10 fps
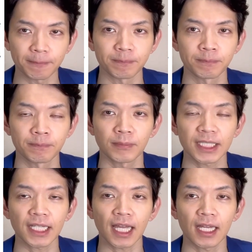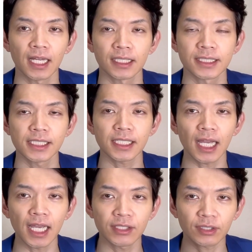まあ、ただ、次
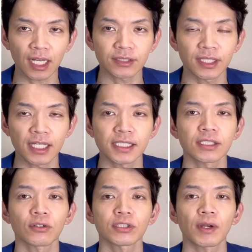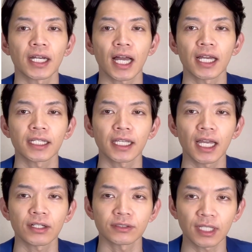回の確定申告には関係
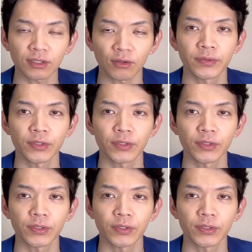あるんだと